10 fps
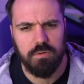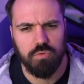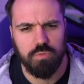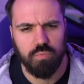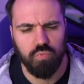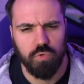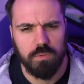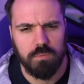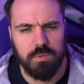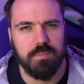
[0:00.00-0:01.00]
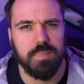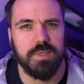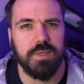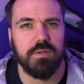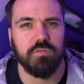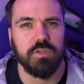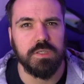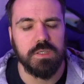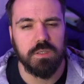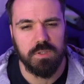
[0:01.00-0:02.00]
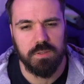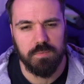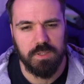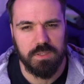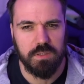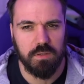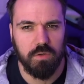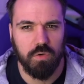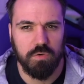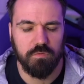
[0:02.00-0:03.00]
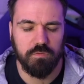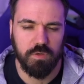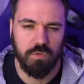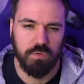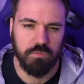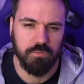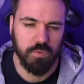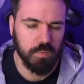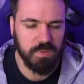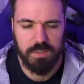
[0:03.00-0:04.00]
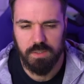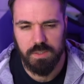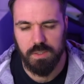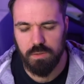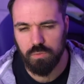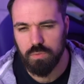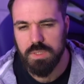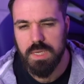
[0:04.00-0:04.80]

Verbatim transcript: äh, ja, nebenbei Geld verdienen mit dem Tesla-Käufen, Verkäufen oder mit anderen E-Autos.